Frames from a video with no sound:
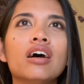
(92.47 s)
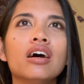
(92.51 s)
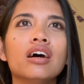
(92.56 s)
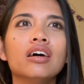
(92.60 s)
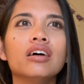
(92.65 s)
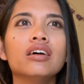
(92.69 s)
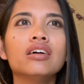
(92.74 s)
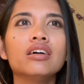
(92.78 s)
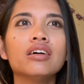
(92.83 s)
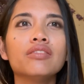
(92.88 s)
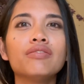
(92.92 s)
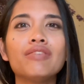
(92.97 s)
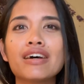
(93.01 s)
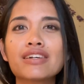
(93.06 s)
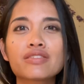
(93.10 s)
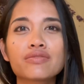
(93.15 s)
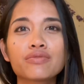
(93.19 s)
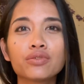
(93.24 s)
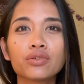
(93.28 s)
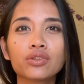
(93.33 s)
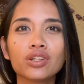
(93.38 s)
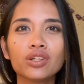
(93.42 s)
uh, fast
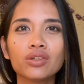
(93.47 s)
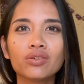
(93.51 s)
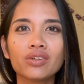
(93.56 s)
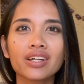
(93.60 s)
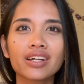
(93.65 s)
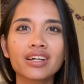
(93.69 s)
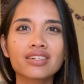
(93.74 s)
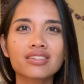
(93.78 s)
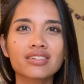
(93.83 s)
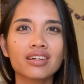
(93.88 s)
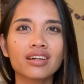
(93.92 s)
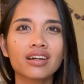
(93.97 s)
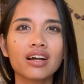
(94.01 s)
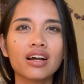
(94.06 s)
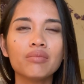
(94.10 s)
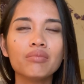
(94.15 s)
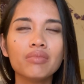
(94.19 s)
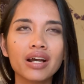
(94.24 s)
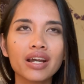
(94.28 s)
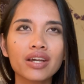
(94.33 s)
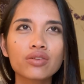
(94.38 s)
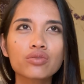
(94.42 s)
food gitu ya guys ya
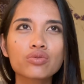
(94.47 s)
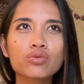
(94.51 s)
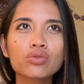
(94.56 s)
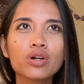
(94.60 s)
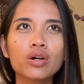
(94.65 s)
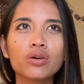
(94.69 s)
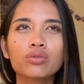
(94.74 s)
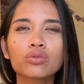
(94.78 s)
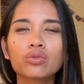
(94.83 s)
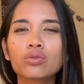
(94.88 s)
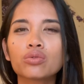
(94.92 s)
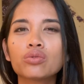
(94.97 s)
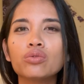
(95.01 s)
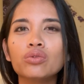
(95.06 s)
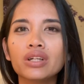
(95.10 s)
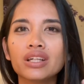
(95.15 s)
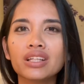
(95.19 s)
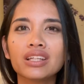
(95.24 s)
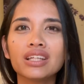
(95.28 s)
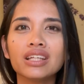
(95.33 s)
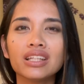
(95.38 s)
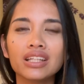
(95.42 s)
nggak baik juga untuk
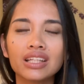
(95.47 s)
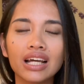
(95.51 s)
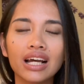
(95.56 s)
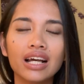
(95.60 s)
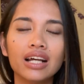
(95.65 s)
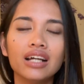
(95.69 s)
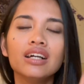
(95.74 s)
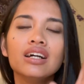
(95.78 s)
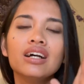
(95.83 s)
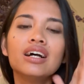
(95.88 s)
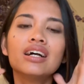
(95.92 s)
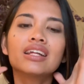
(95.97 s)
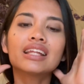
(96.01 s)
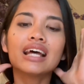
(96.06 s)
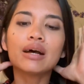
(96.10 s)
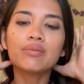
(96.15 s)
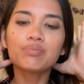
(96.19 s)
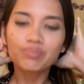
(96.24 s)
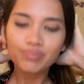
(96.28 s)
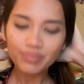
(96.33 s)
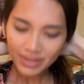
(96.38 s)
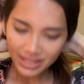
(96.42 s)
kulit kita
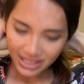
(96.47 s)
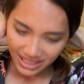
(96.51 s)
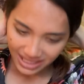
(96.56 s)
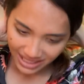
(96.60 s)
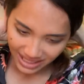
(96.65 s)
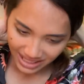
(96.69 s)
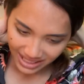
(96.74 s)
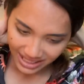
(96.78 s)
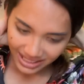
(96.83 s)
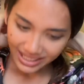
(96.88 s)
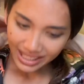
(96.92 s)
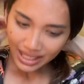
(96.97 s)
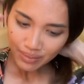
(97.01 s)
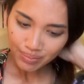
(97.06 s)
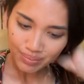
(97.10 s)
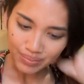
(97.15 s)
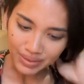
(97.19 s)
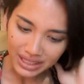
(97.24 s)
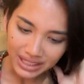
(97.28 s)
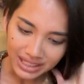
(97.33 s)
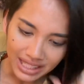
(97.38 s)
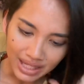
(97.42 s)
tapi
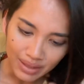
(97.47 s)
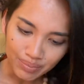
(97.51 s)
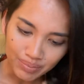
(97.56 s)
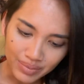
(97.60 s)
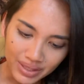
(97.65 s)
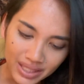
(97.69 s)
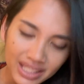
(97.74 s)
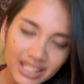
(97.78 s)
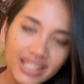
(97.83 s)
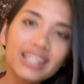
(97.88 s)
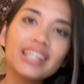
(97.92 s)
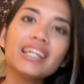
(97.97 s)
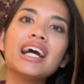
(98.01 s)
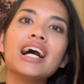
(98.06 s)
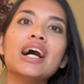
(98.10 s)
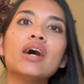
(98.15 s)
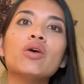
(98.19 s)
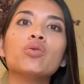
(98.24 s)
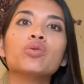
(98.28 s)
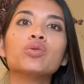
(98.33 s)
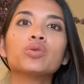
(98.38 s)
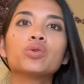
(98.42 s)
tapi tapi
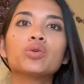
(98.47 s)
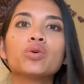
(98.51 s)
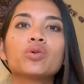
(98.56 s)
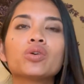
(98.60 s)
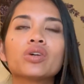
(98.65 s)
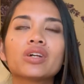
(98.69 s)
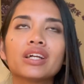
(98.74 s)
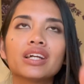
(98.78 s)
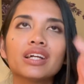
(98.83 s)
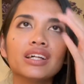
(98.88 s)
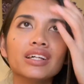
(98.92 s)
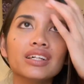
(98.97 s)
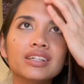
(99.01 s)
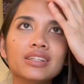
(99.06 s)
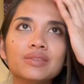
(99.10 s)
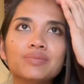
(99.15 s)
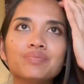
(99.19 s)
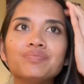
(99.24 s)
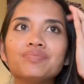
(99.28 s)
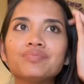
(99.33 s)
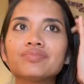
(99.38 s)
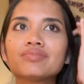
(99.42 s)
ya untuk
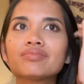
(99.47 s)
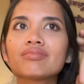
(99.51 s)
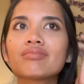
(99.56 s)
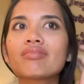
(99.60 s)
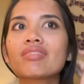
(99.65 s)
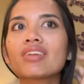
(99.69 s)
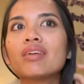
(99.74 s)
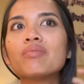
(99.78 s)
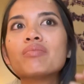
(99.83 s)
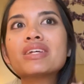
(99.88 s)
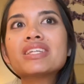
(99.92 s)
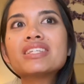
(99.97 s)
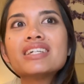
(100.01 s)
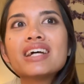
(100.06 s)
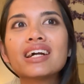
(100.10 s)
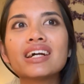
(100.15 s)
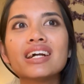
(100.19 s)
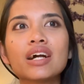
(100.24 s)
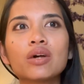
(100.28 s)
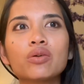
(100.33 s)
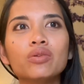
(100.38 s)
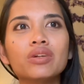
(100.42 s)
um,
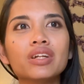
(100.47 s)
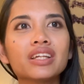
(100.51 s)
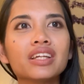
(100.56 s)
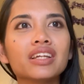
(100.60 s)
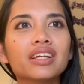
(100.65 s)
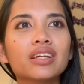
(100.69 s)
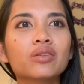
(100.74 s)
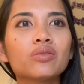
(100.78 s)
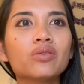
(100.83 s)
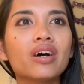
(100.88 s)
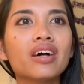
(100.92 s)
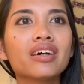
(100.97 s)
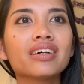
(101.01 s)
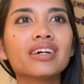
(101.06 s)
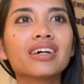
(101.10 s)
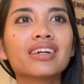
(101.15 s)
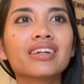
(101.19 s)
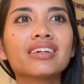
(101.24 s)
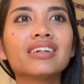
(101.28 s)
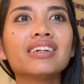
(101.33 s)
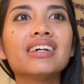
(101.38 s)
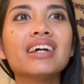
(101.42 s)
menjaga kulit kita tuh
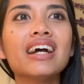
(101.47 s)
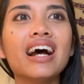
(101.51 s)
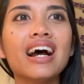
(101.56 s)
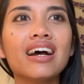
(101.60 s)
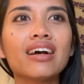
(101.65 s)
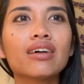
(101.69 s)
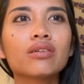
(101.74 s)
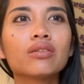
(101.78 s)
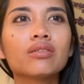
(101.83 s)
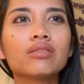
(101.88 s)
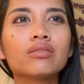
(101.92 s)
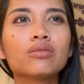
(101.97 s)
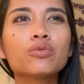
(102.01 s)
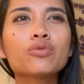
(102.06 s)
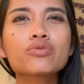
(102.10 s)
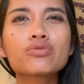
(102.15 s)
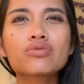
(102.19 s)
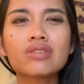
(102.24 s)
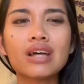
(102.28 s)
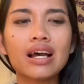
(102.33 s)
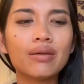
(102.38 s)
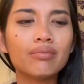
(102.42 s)
agar nggak
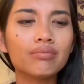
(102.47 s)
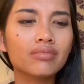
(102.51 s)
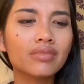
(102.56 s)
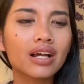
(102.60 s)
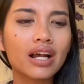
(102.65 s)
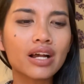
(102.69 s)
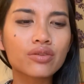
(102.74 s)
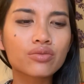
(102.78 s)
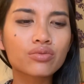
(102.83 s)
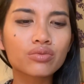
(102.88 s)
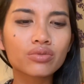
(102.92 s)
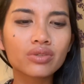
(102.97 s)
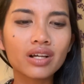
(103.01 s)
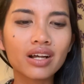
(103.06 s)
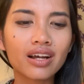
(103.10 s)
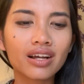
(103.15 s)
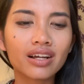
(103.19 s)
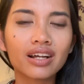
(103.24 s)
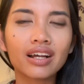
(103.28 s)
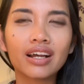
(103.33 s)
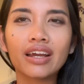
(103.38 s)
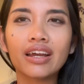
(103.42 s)
kusam nggak juga
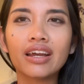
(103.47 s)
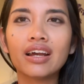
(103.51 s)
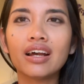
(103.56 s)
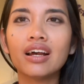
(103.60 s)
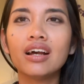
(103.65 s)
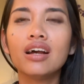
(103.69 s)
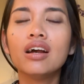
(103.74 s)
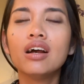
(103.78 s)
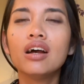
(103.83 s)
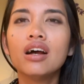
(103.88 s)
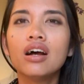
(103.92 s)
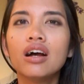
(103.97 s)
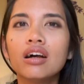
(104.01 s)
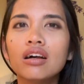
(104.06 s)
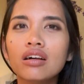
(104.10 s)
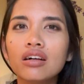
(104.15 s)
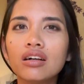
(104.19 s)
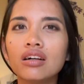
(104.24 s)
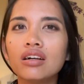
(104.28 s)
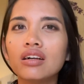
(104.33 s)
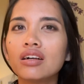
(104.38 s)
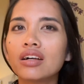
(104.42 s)
kayak
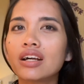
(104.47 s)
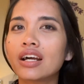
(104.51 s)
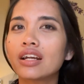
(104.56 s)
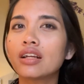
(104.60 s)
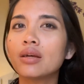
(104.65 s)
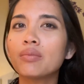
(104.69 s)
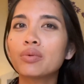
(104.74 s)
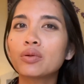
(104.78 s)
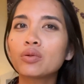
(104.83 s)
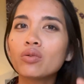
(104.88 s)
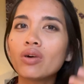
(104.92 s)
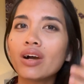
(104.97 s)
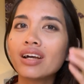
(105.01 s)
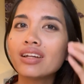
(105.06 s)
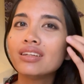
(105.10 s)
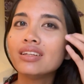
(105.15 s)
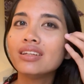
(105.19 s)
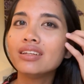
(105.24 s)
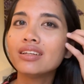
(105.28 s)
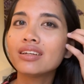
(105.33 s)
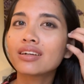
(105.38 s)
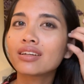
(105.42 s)
uh, karena penuaan
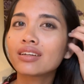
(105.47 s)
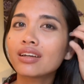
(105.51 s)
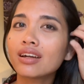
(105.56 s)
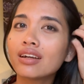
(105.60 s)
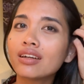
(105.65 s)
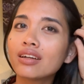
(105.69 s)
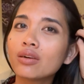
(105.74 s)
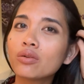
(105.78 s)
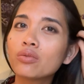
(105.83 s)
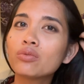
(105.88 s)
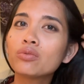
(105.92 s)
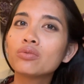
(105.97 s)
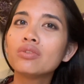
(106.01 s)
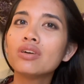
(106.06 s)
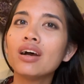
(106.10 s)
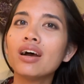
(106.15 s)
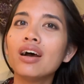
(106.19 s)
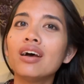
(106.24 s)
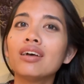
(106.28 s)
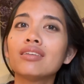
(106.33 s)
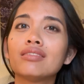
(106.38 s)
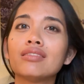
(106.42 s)
dini karena kan aku
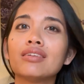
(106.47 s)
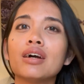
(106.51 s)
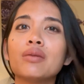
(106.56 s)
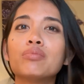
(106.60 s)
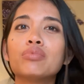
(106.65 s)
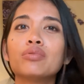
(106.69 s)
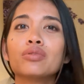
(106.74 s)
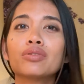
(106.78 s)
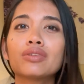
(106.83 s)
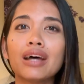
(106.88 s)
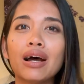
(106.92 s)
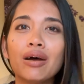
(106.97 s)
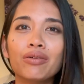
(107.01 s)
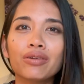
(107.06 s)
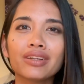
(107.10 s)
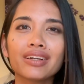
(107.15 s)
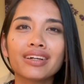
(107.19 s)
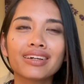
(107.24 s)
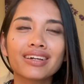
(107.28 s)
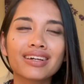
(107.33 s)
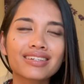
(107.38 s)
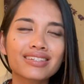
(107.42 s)
udah 30 tahun
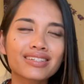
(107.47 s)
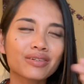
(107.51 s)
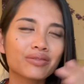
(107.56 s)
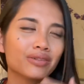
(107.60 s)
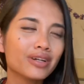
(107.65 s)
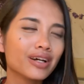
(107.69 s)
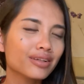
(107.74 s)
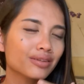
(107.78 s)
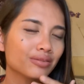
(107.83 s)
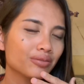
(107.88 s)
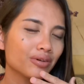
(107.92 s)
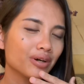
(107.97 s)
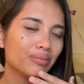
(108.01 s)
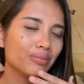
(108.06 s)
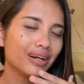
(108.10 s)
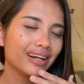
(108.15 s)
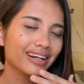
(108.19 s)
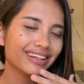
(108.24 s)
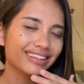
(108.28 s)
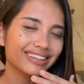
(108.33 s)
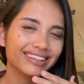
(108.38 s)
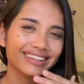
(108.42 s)
ya guys ya udah tua
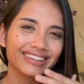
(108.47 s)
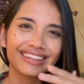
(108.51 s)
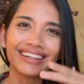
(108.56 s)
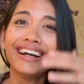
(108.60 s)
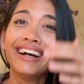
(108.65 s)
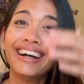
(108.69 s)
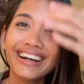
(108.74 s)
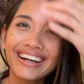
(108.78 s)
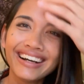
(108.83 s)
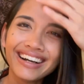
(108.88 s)
banget ini ya